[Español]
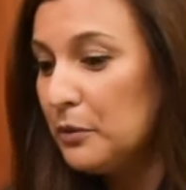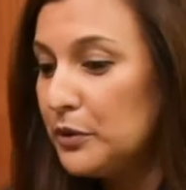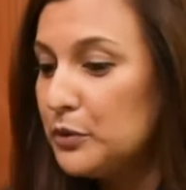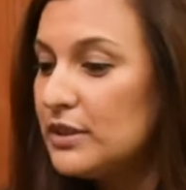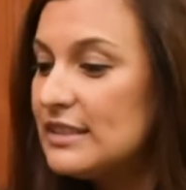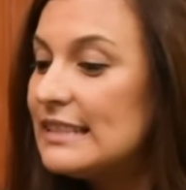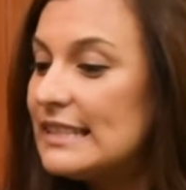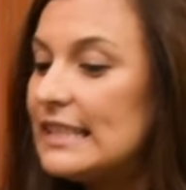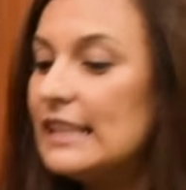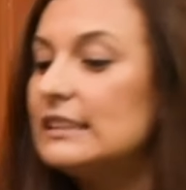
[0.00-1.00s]
Pero usted
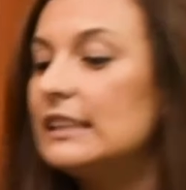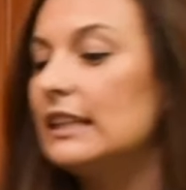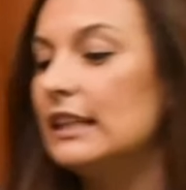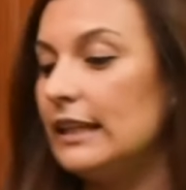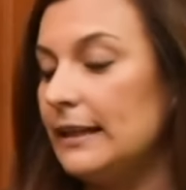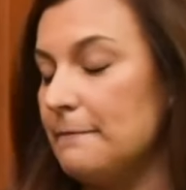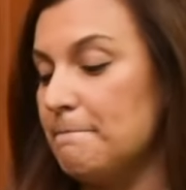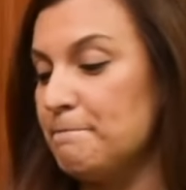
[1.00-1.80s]
siente que,